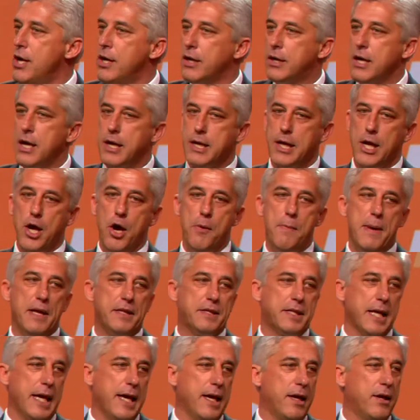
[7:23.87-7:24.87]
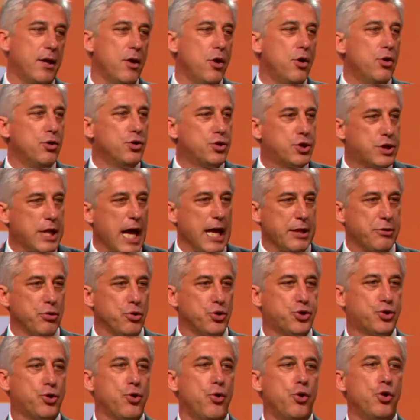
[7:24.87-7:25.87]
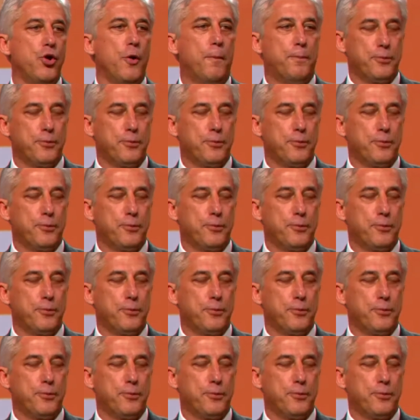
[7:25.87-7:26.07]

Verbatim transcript: que queriam manter o status quo e o